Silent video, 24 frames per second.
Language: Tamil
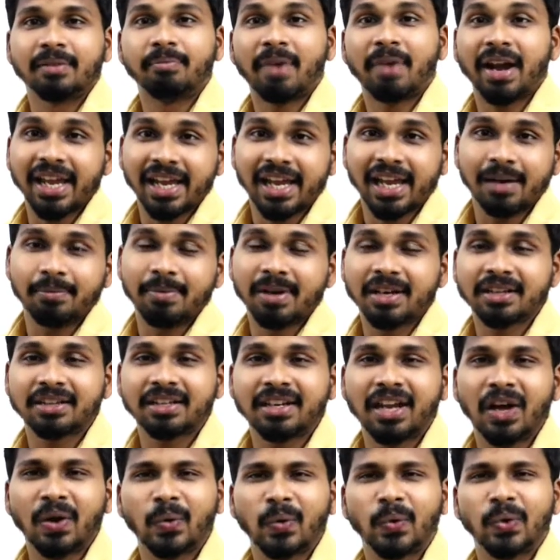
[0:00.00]
மயக்க
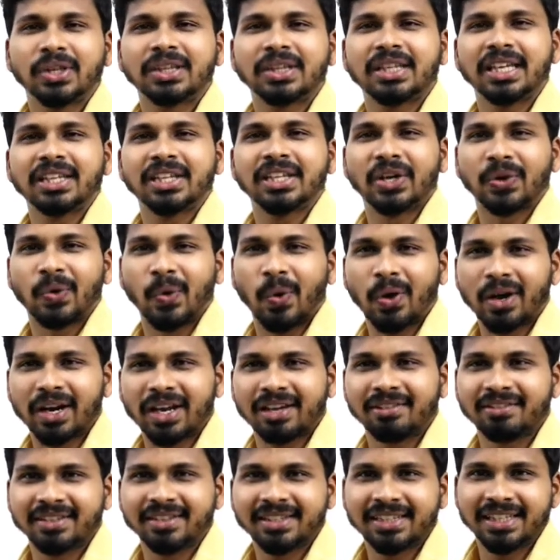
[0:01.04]
மருந்துலாம் கொடுத்து அந்த
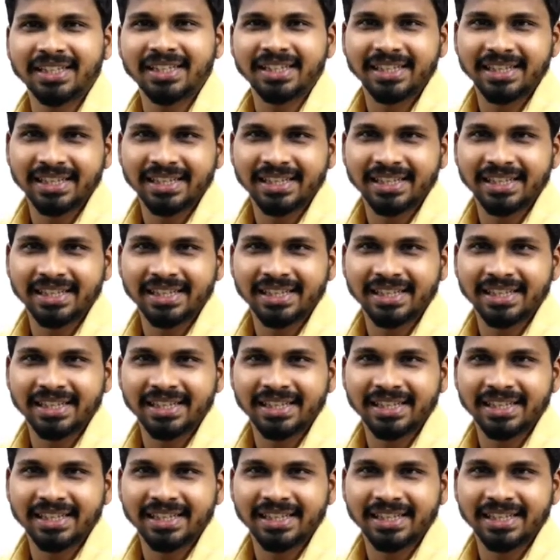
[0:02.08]
குரங்கை வந்து